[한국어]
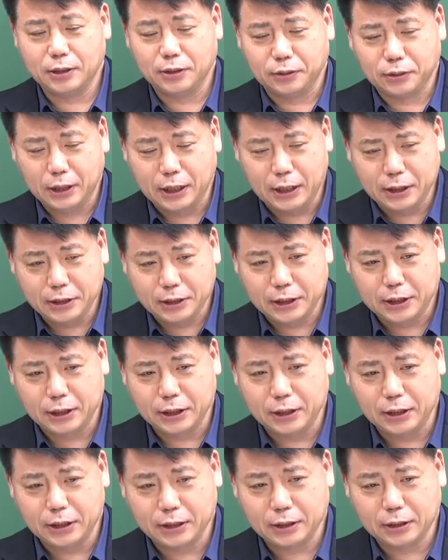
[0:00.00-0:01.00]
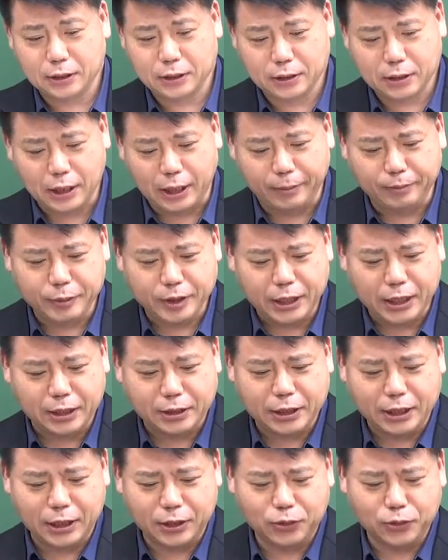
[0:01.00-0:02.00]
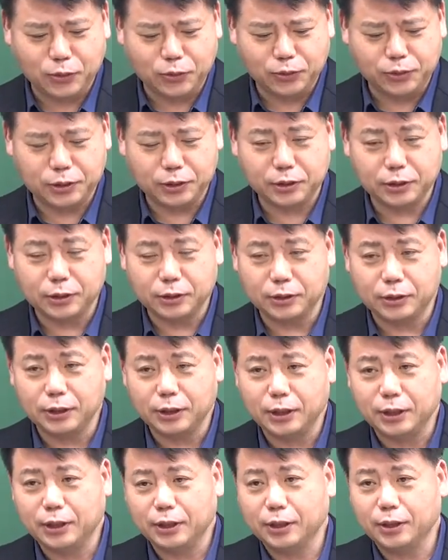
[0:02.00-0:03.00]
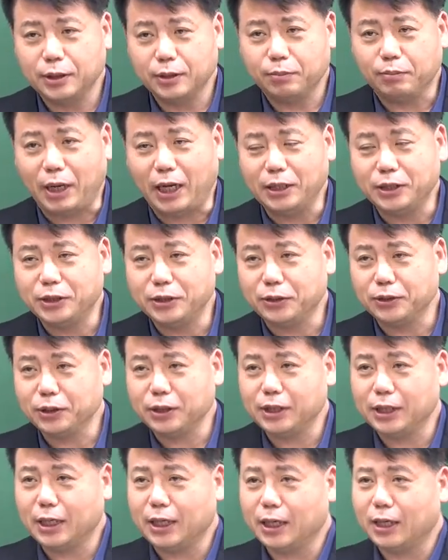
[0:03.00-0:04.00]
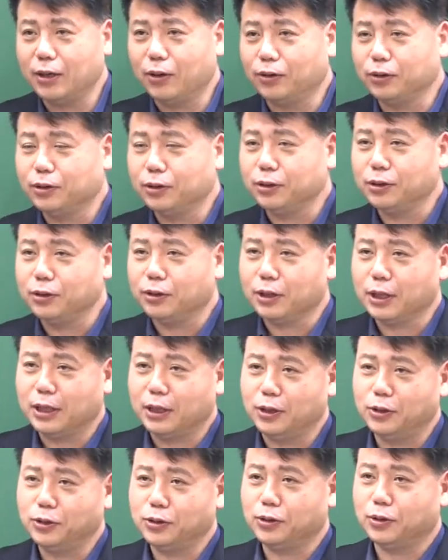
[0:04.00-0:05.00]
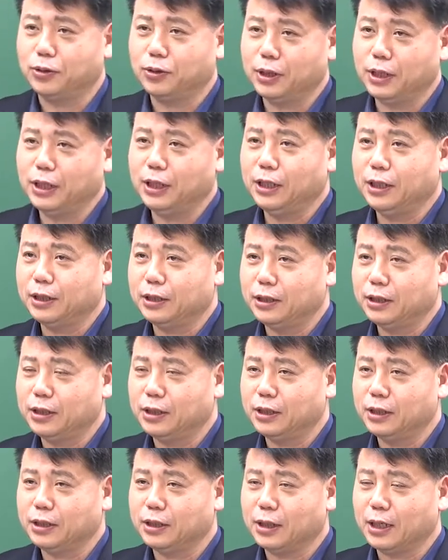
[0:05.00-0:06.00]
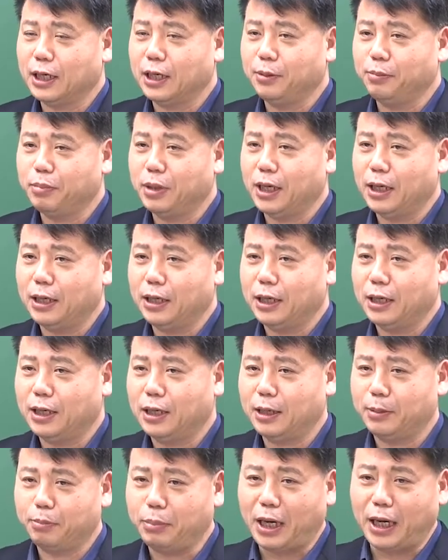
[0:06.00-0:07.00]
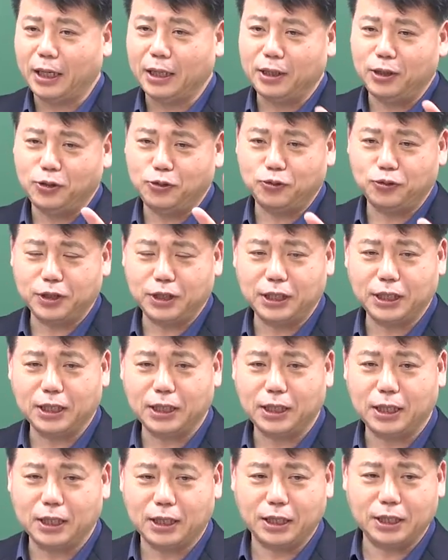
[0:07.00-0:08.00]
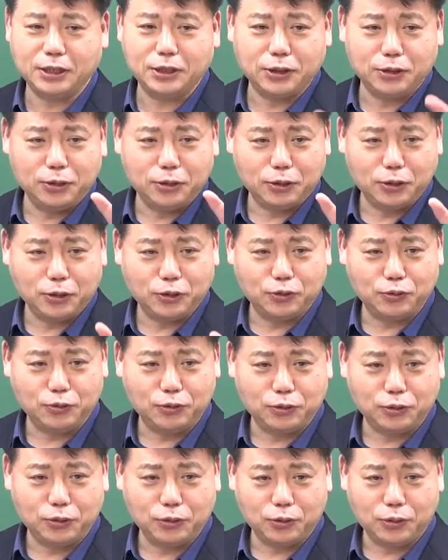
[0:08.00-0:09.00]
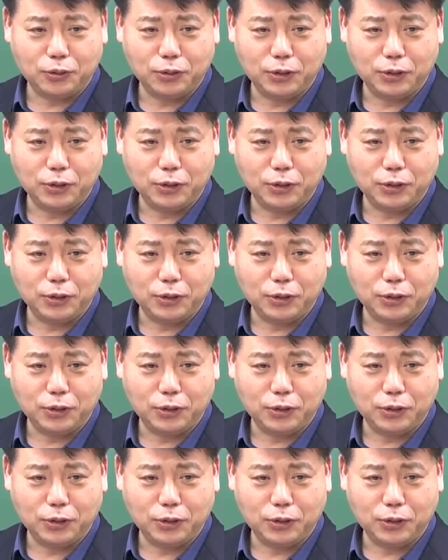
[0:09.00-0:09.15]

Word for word: 기억나지? 음, 감자 작용은 발전기에 어떤 영향을 줘? E는 K파이N에 파이를 줄이니까 기전력이 줄 거고